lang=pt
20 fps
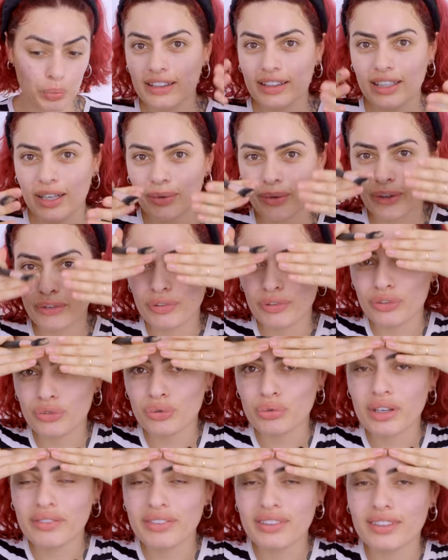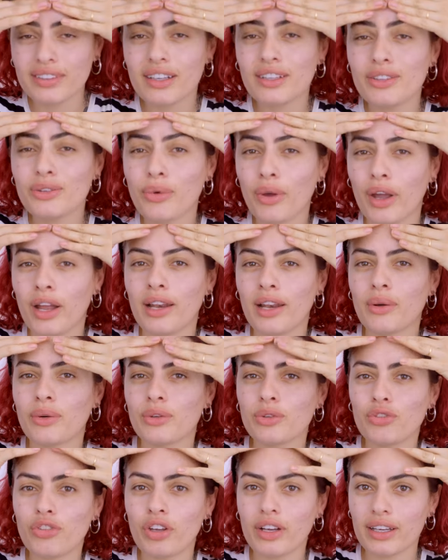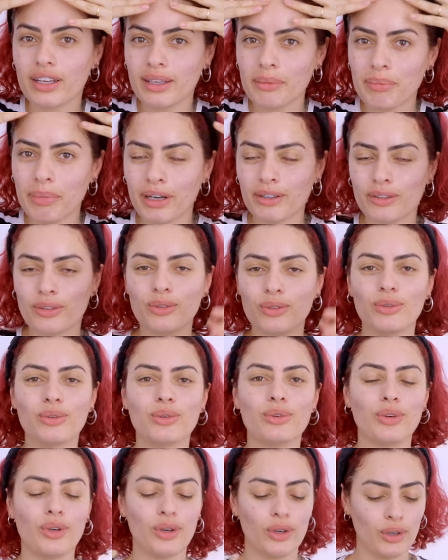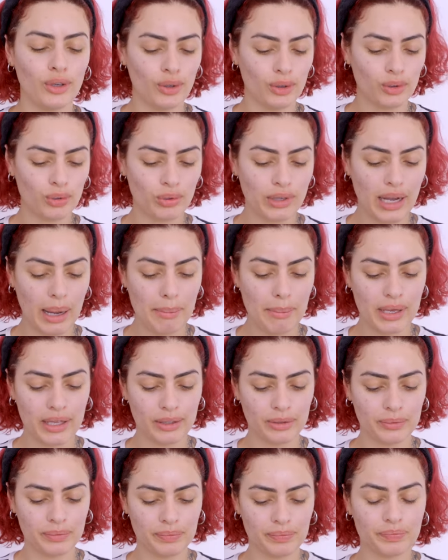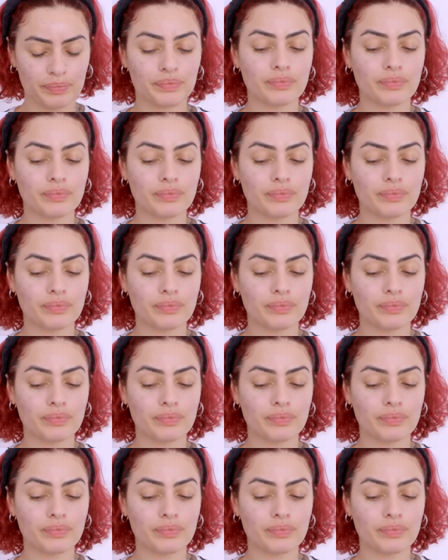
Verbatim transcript: Então eu vou suavizando ele quando chega aqui perto do, do cabelo.